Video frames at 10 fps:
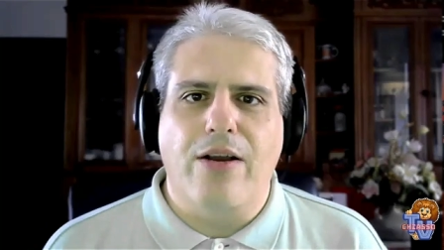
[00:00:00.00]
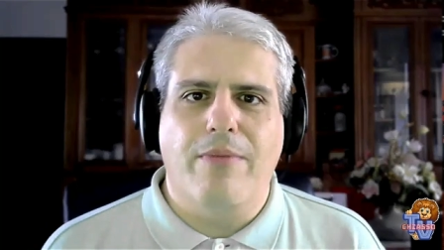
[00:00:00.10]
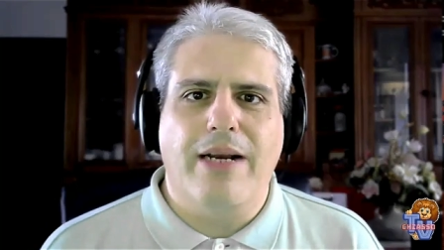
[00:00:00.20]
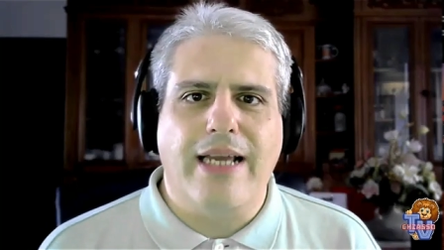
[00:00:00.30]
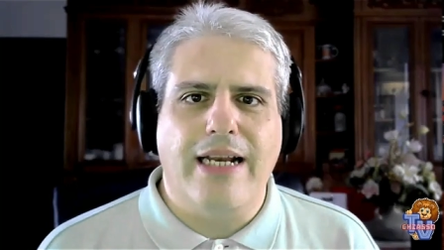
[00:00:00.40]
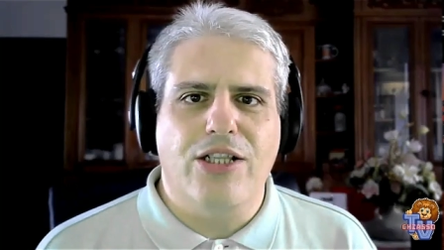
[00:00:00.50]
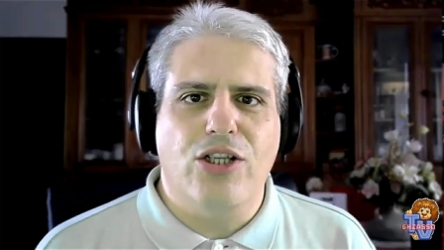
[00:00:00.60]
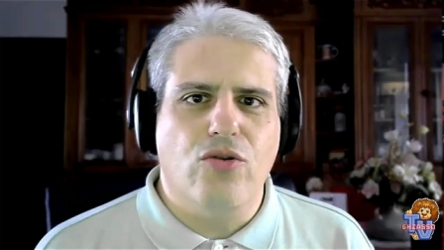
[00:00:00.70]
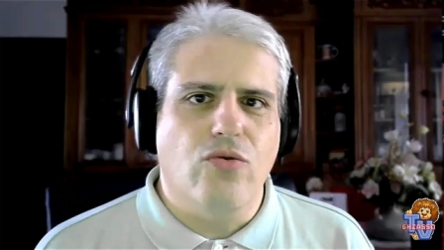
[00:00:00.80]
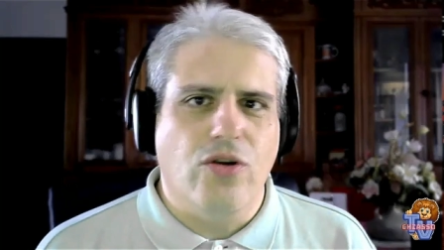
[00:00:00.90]
Robert Kennedy
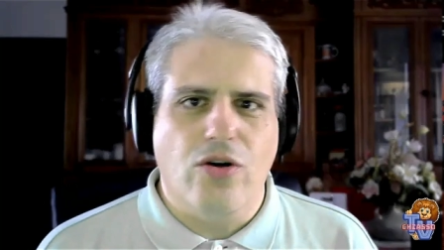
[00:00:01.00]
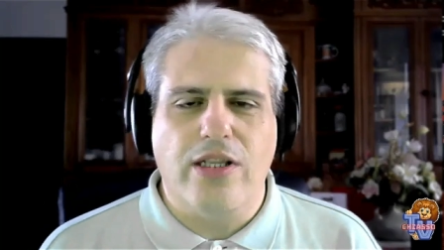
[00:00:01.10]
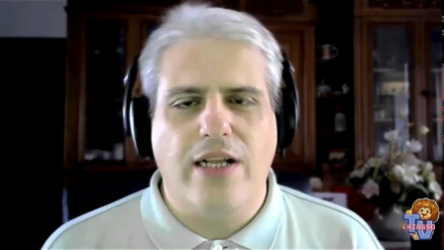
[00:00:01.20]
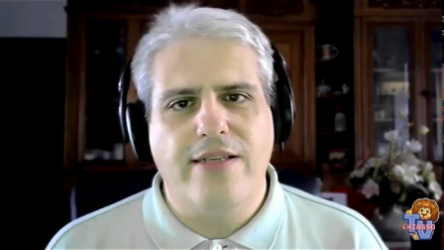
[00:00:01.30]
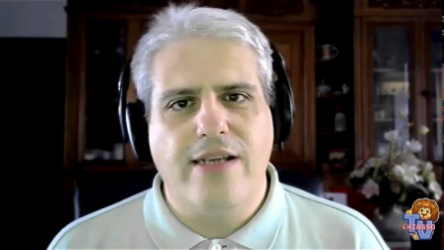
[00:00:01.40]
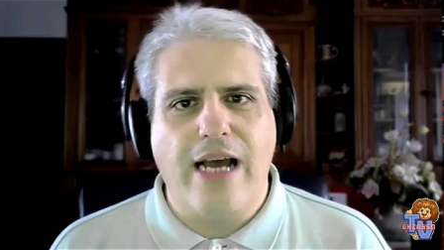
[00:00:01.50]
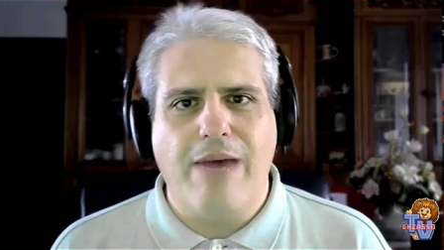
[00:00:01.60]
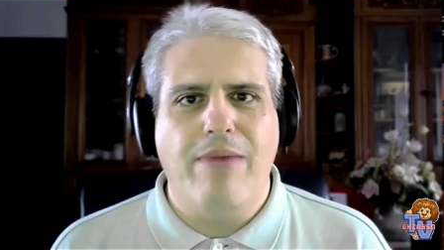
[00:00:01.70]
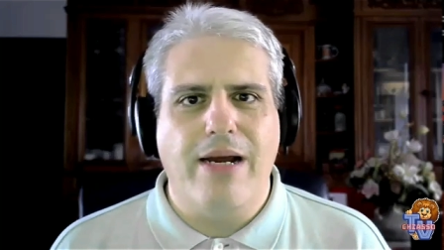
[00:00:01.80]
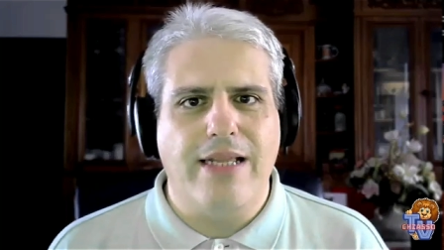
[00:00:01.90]
Jr., Talsi
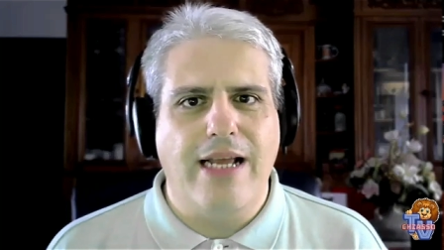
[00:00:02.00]
Gabbard,